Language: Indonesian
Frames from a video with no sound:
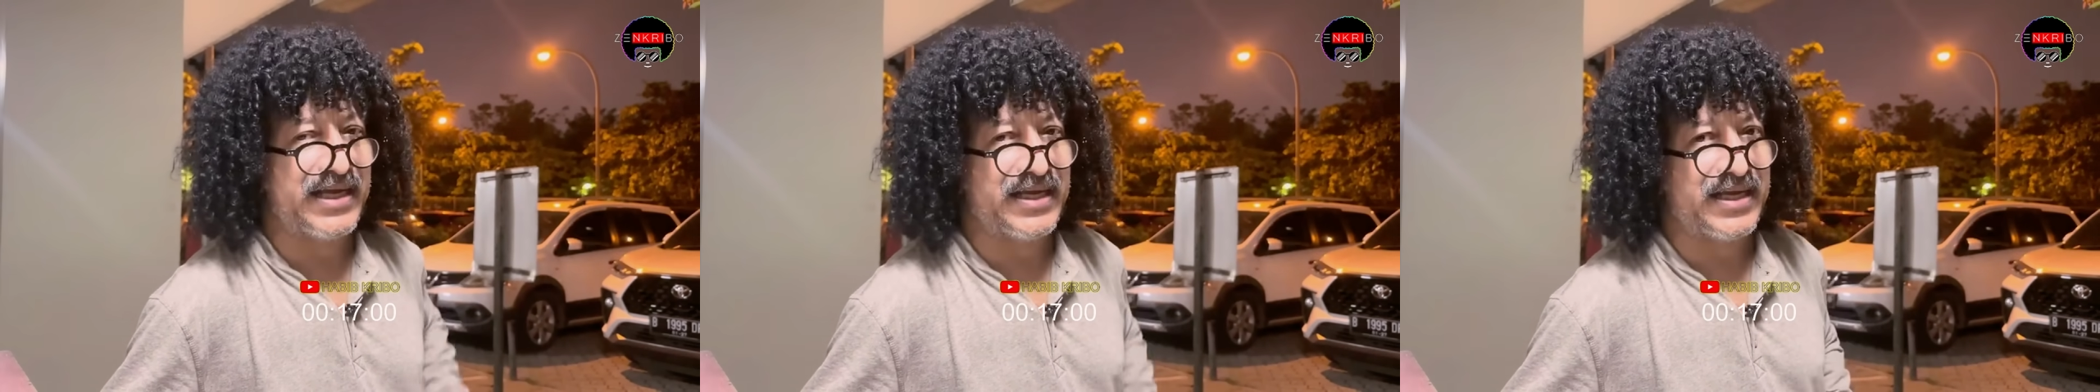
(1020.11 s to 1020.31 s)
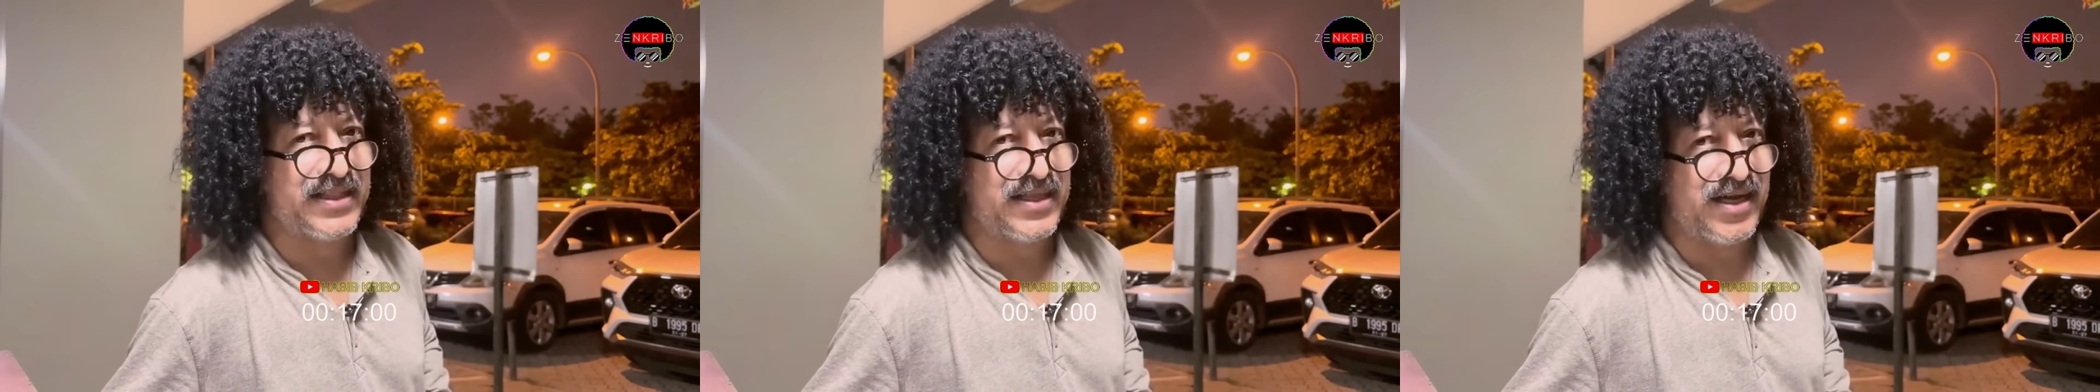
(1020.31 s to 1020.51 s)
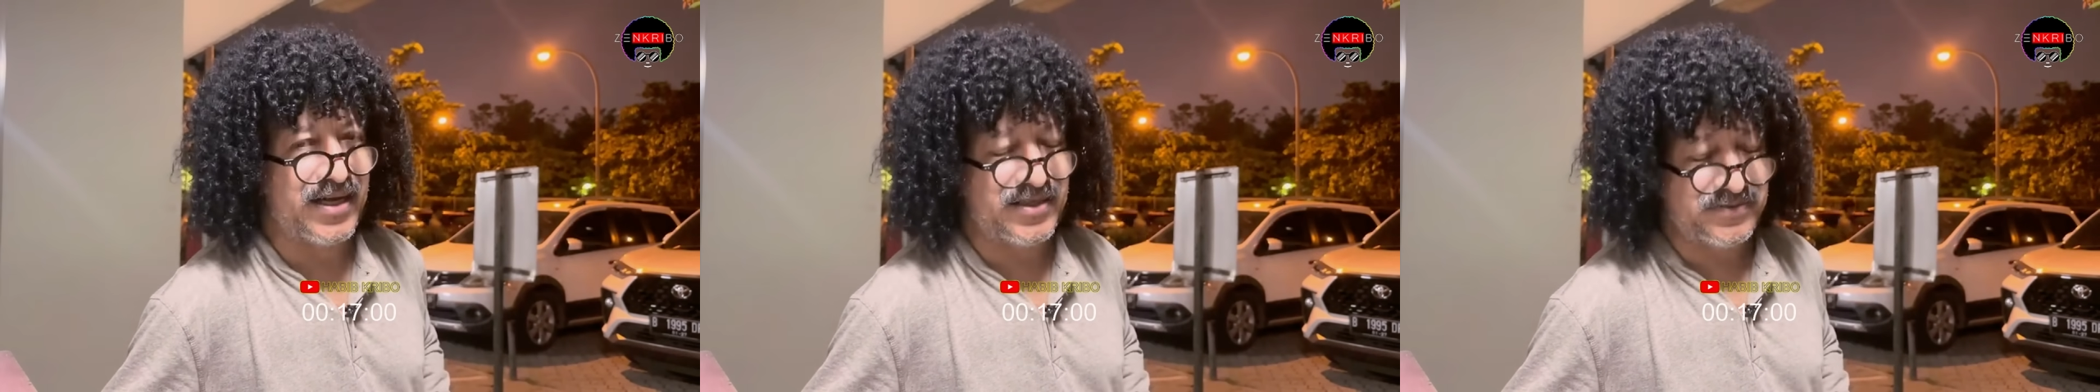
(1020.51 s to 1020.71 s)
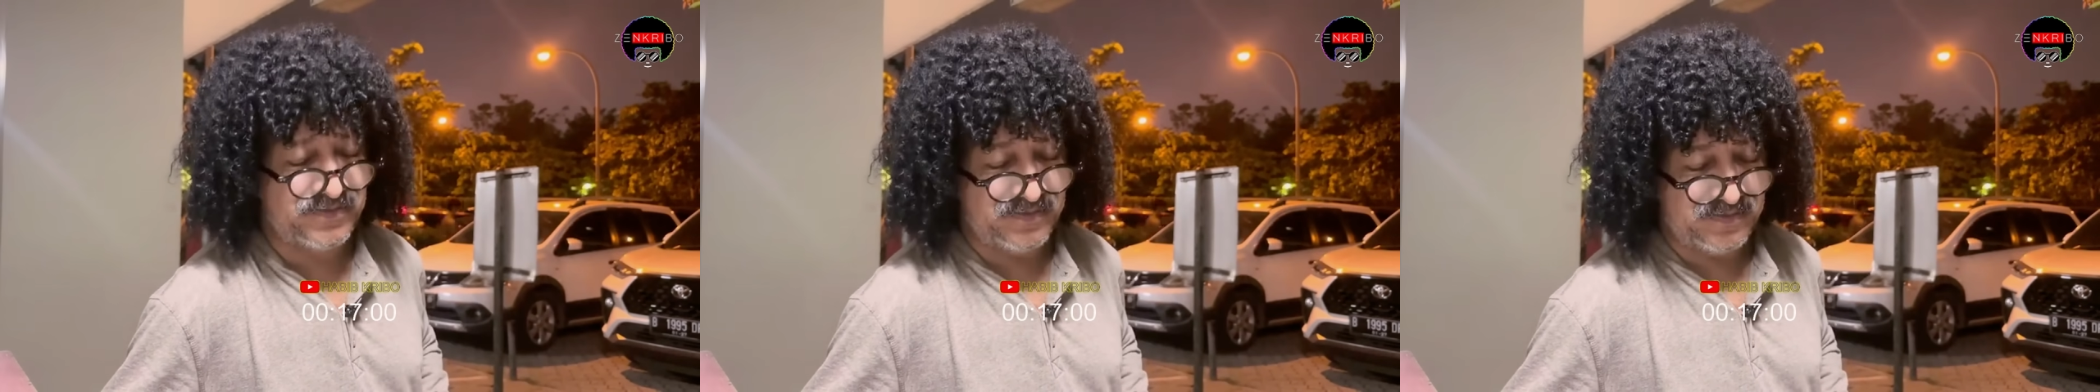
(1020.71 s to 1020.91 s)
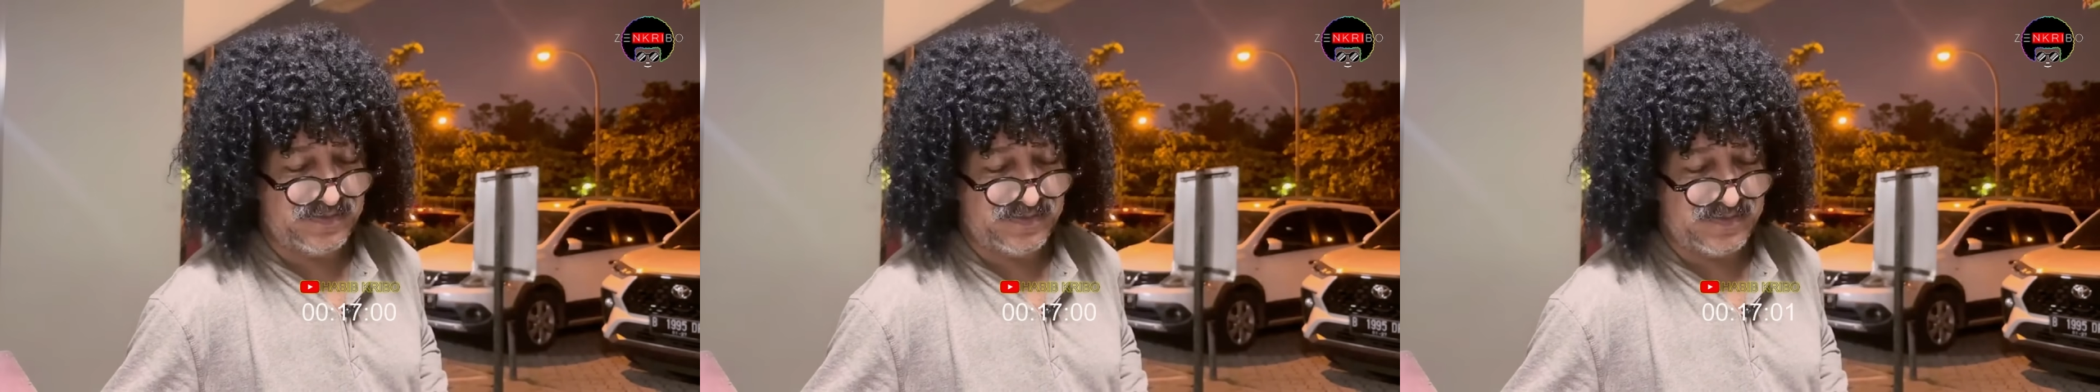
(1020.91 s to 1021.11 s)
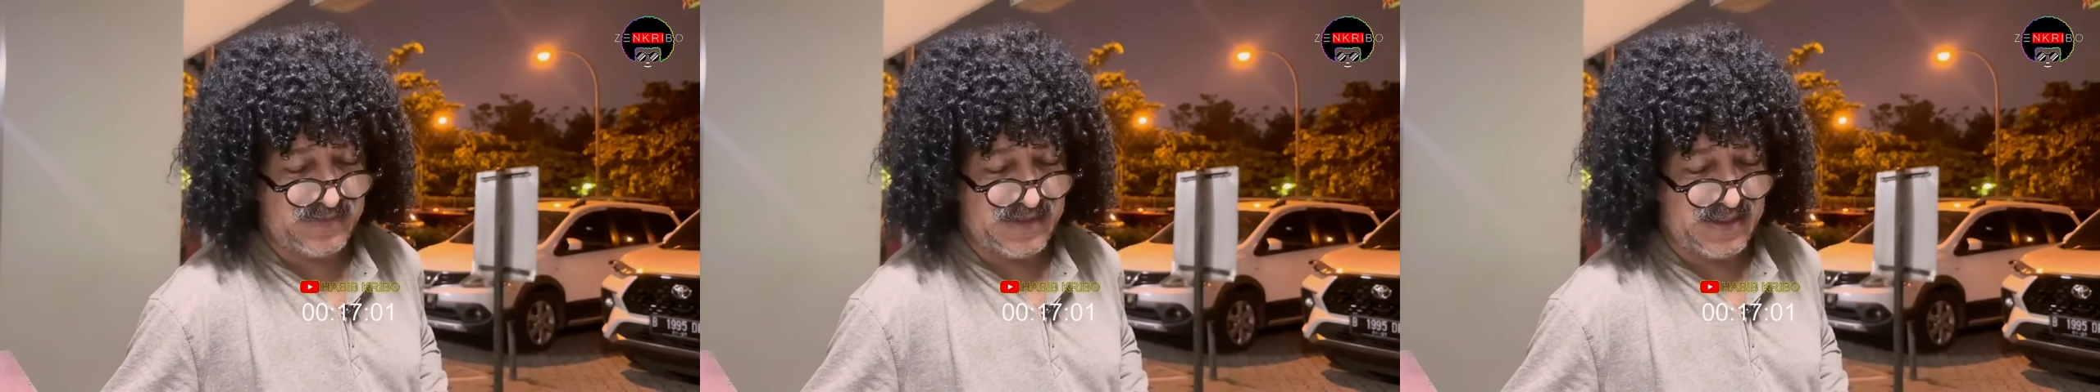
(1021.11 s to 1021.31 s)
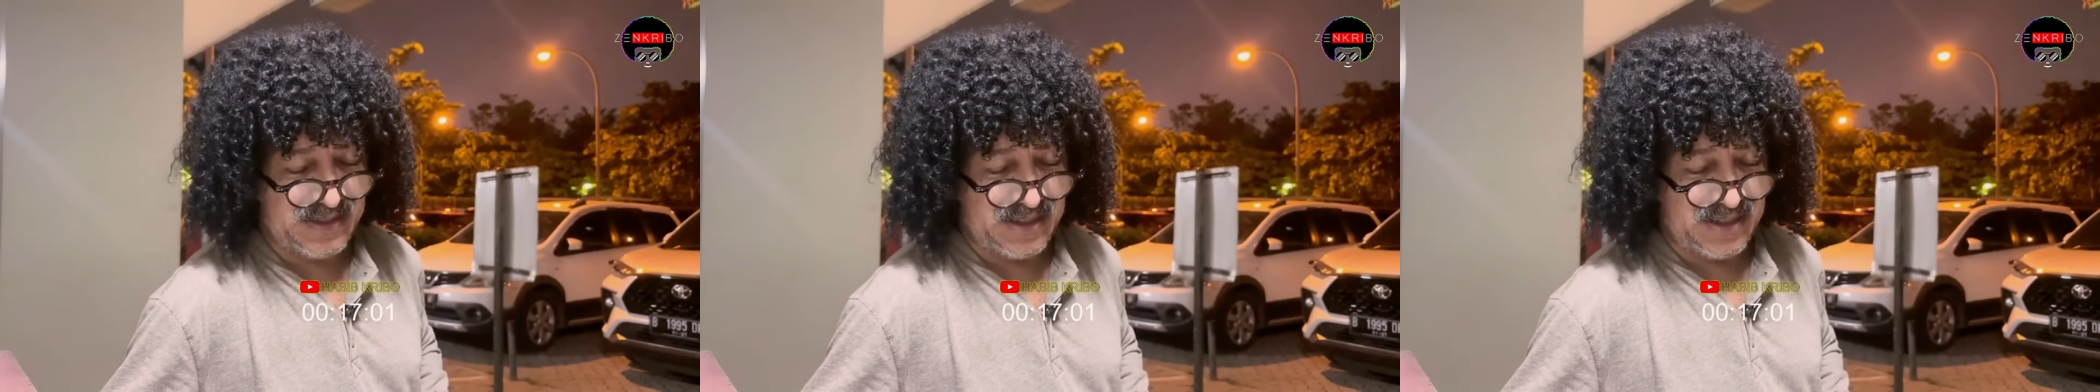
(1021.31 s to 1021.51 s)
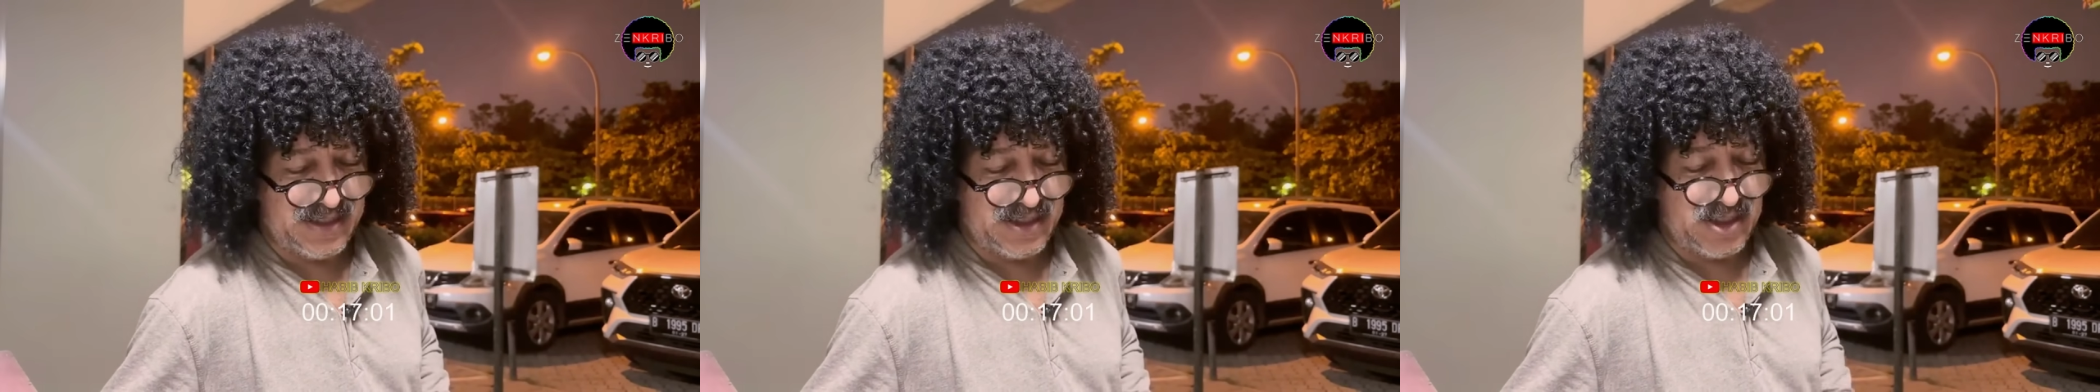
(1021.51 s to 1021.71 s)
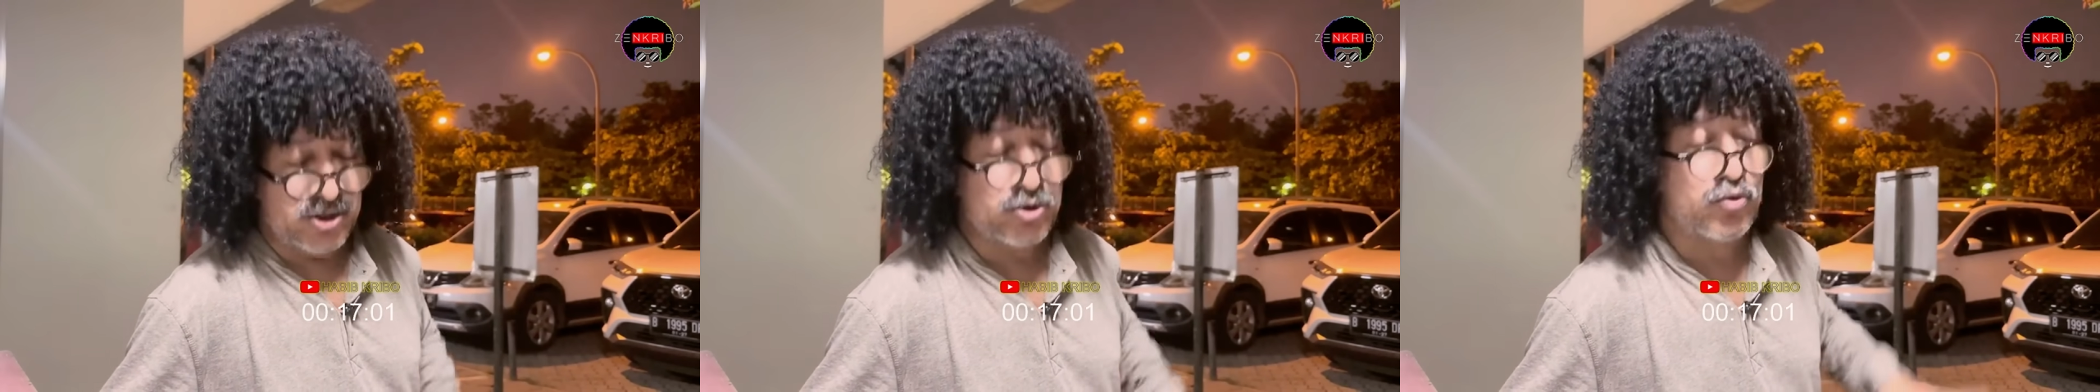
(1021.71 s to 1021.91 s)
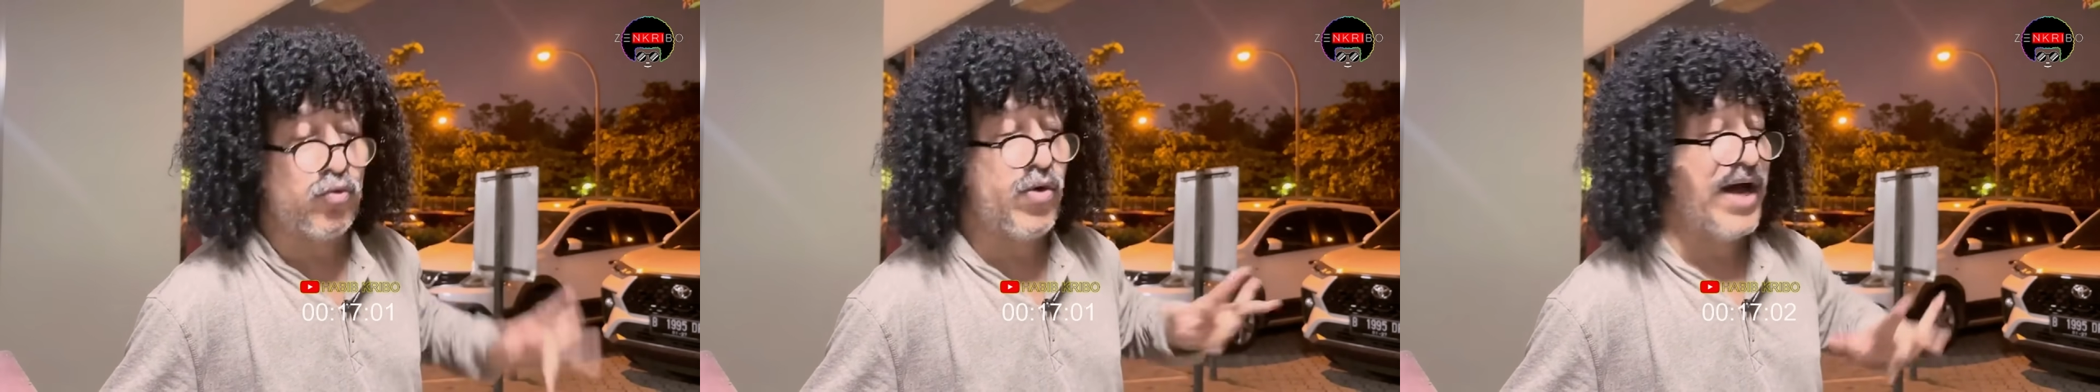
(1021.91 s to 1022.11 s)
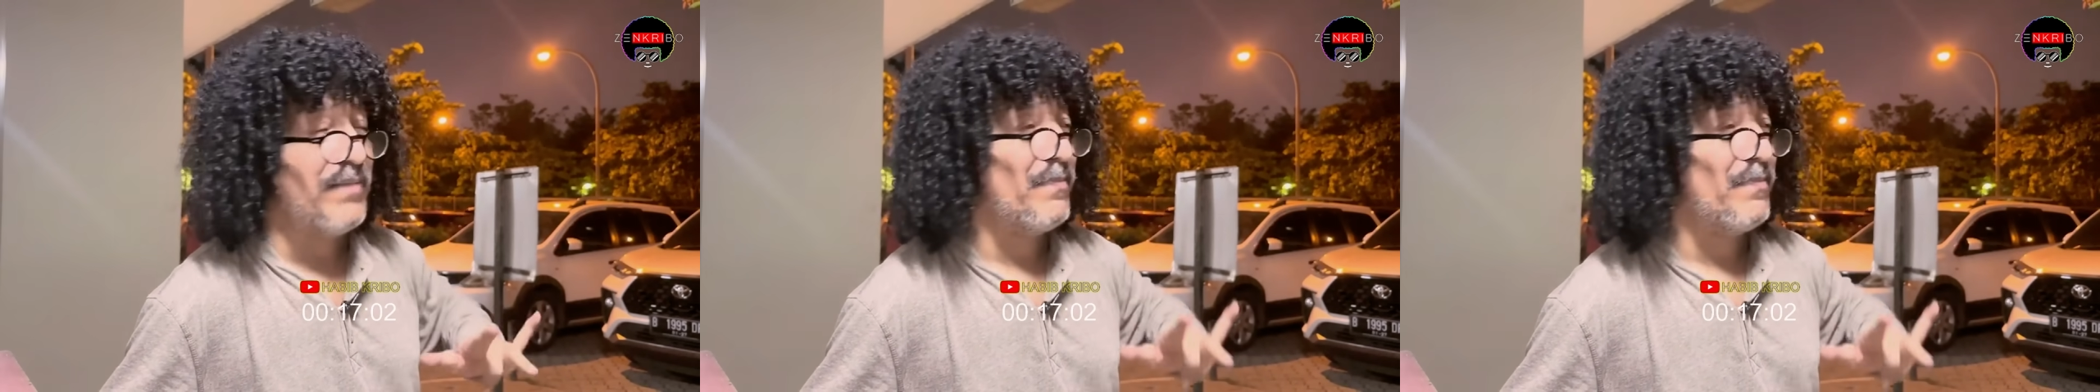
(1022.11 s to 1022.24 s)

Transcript: kita. Tuhan